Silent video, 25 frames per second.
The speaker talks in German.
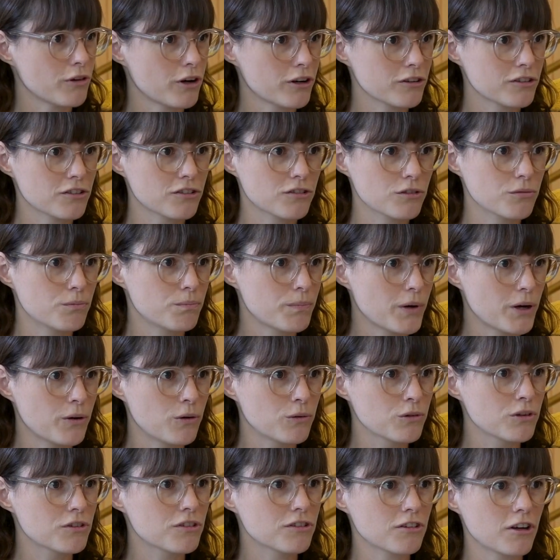fängst bei
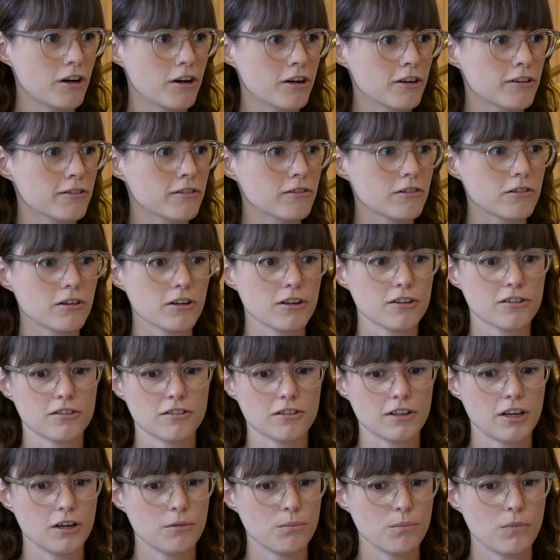uns an,
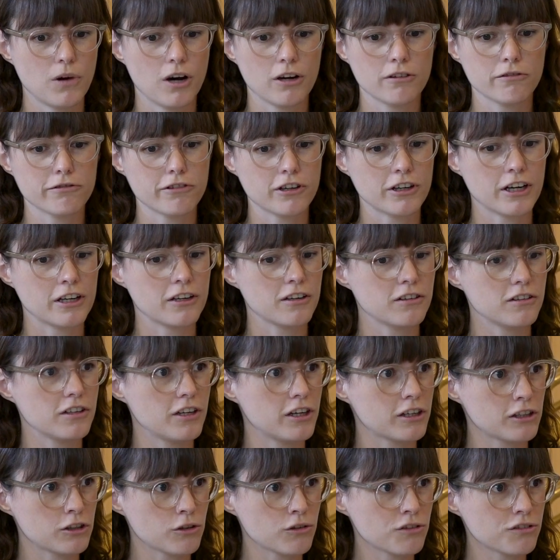dass am Anfang eine
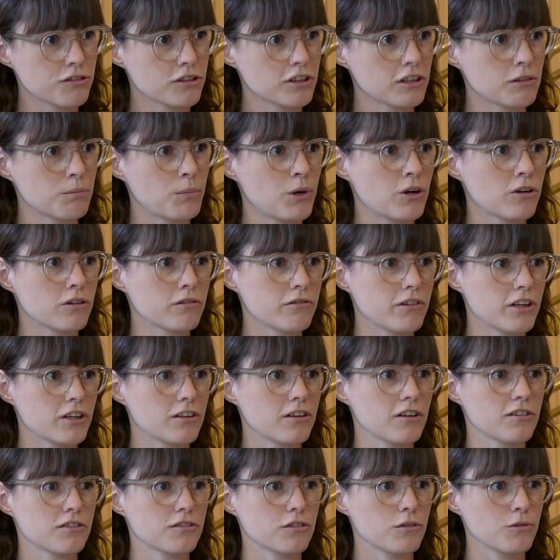Diagnostik gemacht
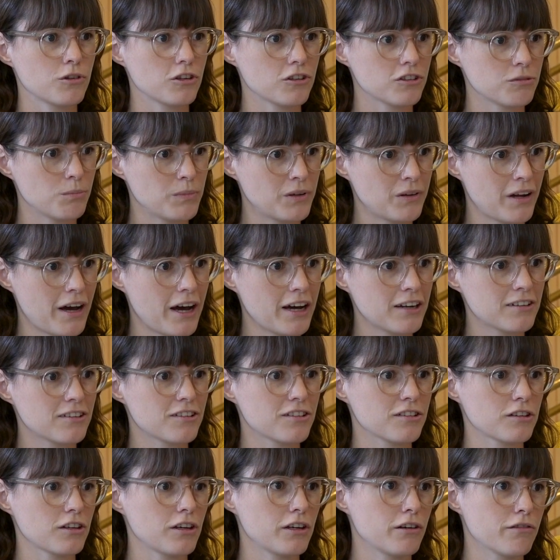wird, dass du dich mit einem
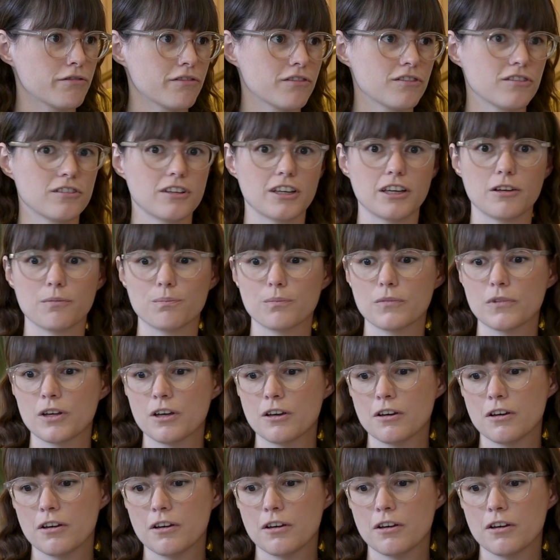Arzt triffst, den,